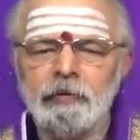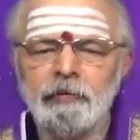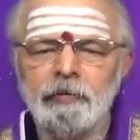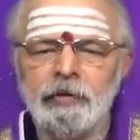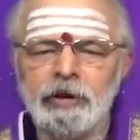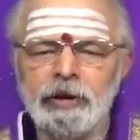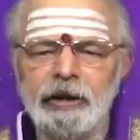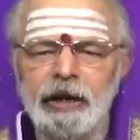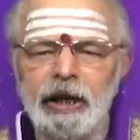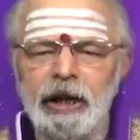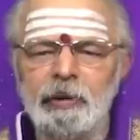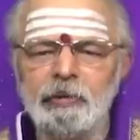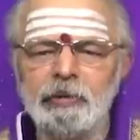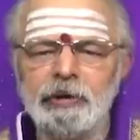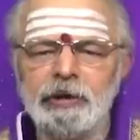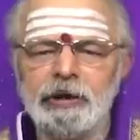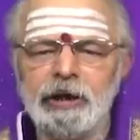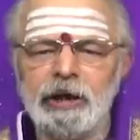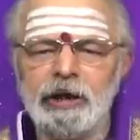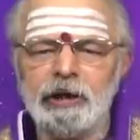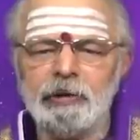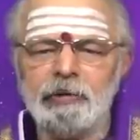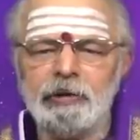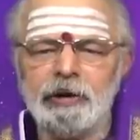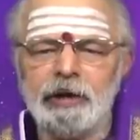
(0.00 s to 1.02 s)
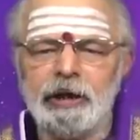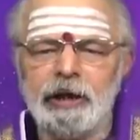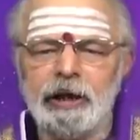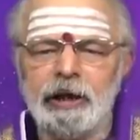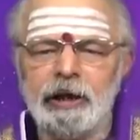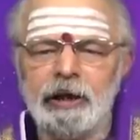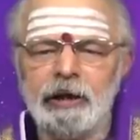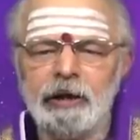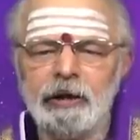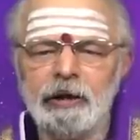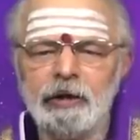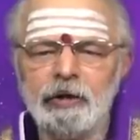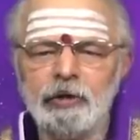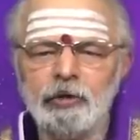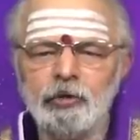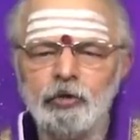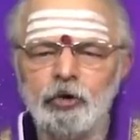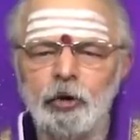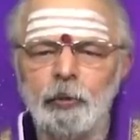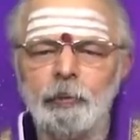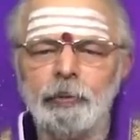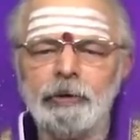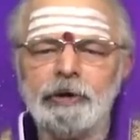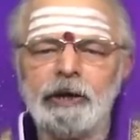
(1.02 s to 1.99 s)
వేదానం ఇచ్చినటువంటి
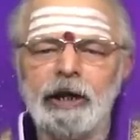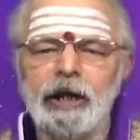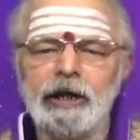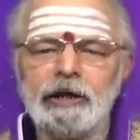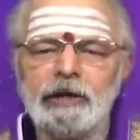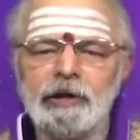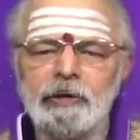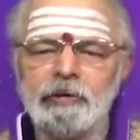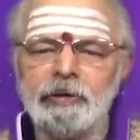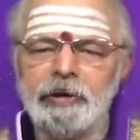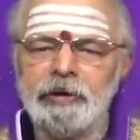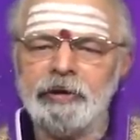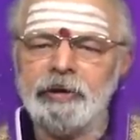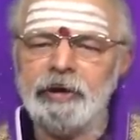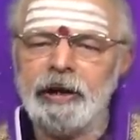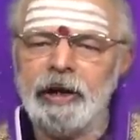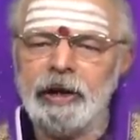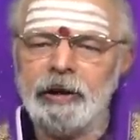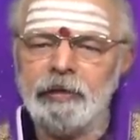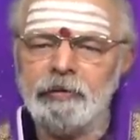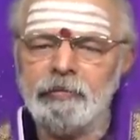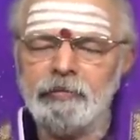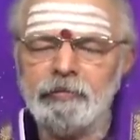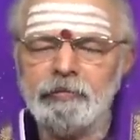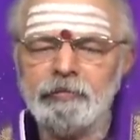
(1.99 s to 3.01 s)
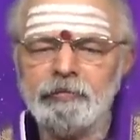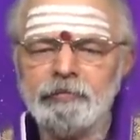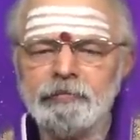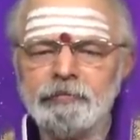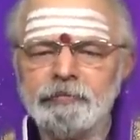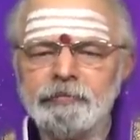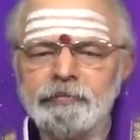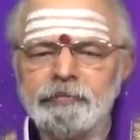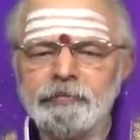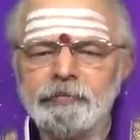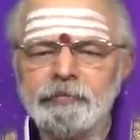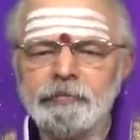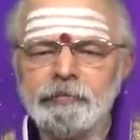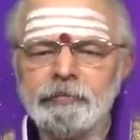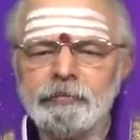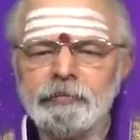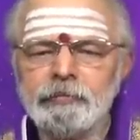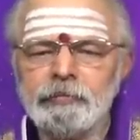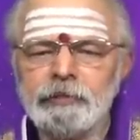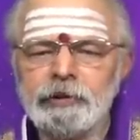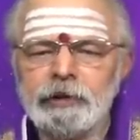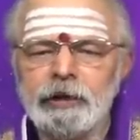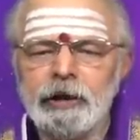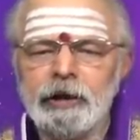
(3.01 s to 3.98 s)
గొప్ప శాస్త్రం ఏది లేదు
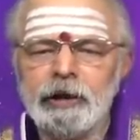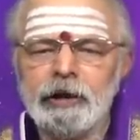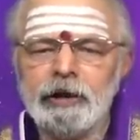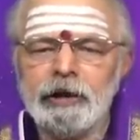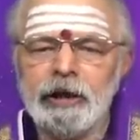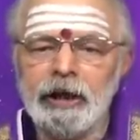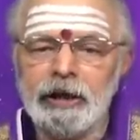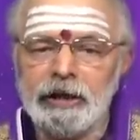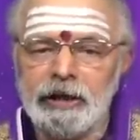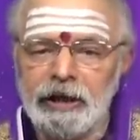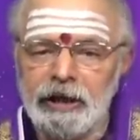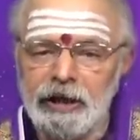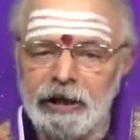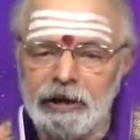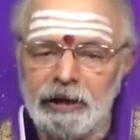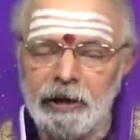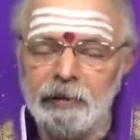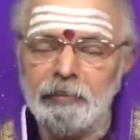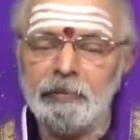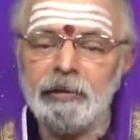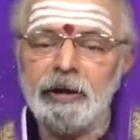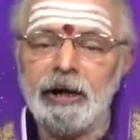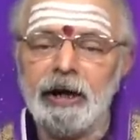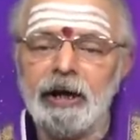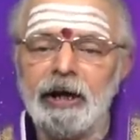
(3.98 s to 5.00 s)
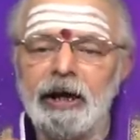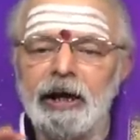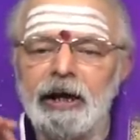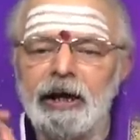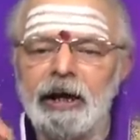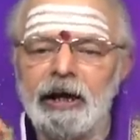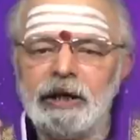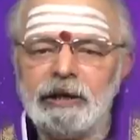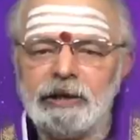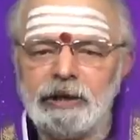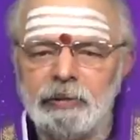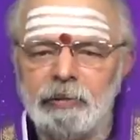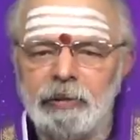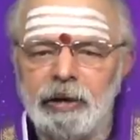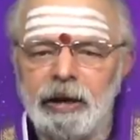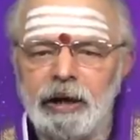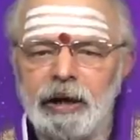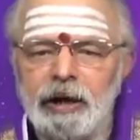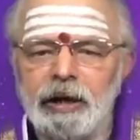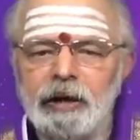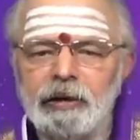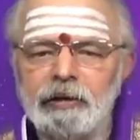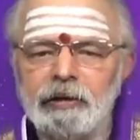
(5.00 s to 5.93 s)
నా తీర్థం గంగాయా సమాన